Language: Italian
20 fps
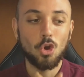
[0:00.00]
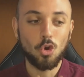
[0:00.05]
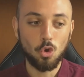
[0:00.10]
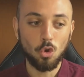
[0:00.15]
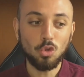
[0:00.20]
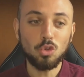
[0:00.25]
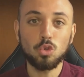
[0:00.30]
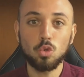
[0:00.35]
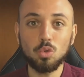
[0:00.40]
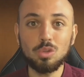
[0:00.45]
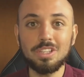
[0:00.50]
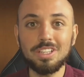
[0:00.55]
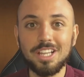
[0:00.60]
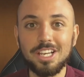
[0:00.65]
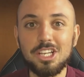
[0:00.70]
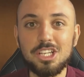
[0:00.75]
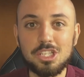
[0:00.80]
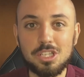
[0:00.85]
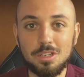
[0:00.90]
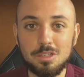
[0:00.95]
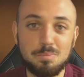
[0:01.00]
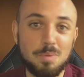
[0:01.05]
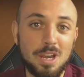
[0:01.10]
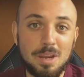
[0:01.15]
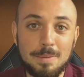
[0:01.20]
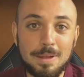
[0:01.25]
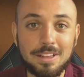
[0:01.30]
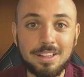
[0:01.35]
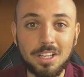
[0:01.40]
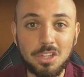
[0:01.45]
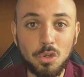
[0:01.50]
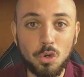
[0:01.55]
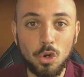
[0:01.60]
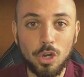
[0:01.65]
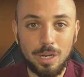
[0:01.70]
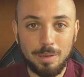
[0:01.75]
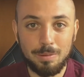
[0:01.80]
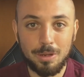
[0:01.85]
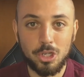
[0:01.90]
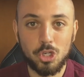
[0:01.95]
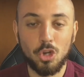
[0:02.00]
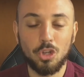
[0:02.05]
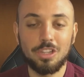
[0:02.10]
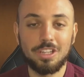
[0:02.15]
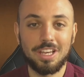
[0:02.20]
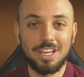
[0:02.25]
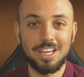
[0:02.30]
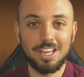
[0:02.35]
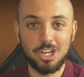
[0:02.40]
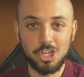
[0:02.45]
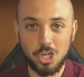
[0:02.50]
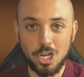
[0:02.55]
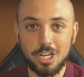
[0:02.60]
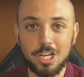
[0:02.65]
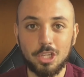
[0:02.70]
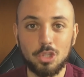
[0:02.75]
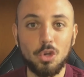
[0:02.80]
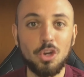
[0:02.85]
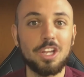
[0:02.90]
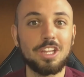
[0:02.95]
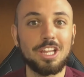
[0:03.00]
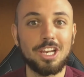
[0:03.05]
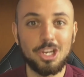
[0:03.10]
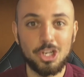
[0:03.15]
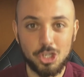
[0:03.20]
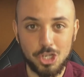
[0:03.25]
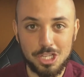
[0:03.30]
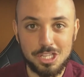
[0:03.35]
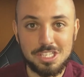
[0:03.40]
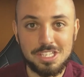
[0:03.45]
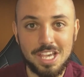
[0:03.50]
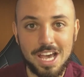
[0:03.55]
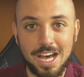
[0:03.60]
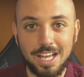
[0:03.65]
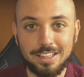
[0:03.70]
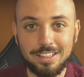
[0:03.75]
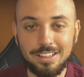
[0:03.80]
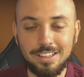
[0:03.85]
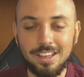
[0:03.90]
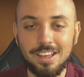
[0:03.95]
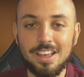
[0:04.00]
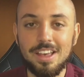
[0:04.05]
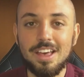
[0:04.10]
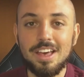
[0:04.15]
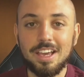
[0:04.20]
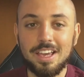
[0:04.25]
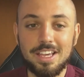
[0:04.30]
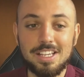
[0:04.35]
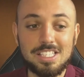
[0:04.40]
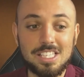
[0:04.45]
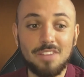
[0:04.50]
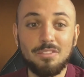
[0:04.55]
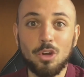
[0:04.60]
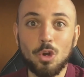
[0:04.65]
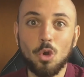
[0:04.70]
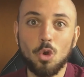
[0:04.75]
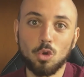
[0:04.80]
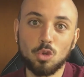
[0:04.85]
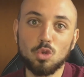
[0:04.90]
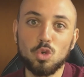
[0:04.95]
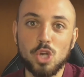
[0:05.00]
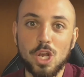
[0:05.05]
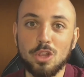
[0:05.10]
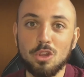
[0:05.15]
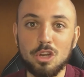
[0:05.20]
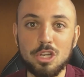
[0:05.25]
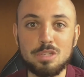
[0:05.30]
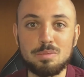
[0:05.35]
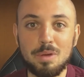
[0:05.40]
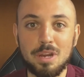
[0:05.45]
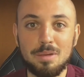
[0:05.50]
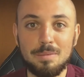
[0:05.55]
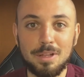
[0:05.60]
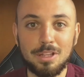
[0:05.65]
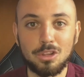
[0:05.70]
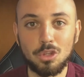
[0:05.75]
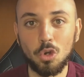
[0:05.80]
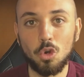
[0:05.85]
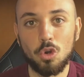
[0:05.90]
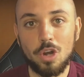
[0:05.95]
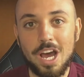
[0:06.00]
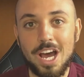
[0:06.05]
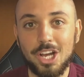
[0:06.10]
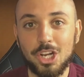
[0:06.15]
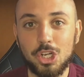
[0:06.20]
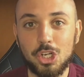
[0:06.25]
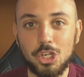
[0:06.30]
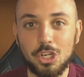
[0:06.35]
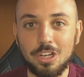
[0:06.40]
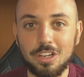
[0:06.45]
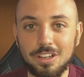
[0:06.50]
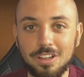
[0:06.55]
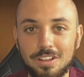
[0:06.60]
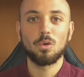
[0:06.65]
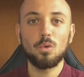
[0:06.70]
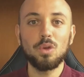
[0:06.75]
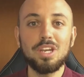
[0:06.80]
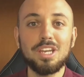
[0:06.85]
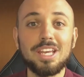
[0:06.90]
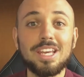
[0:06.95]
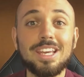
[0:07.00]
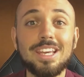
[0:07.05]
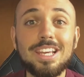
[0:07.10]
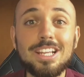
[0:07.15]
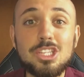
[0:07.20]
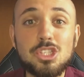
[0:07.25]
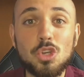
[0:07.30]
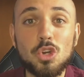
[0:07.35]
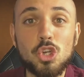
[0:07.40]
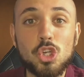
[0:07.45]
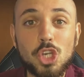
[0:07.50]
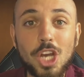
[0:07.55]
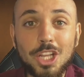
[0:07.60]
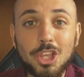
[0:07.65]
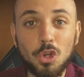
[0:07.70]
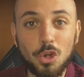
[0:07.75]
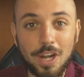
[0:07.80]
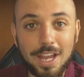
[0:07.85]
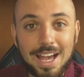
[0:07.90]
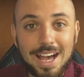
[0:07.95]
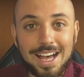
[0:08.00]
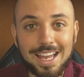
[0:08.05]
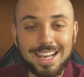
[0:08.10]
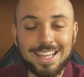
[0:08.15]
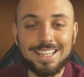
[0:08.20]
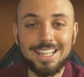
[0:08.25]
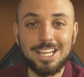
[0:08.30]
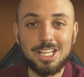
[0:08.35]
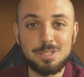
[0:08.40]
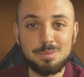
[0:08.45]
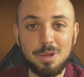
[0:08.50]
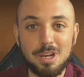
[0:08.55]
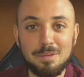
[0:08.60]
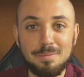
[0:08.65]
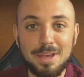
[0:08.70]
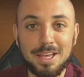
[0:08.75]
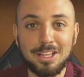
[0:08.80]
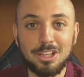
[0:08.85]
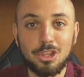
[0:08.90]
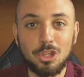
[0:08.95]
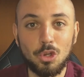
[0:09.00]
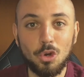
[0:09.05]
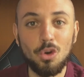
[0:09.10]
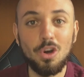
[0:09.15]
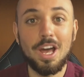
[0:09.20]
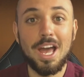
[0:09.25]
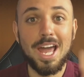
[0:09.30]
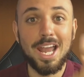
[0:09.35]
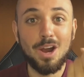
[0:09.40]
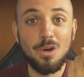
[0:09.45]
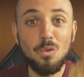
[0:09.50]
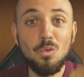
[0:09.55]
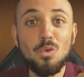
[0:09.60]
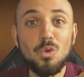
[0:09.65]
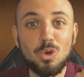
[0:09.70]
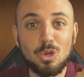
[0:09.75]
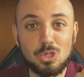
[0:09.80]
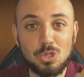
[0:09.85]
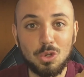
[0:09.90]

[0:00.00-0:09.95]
con tutti degli sperimentatori, perciò dei ricercatori, e degli scienziati che stavano conducendo l'esperimento con Ash. Quindi il soggetto reale dell'esperimento era uno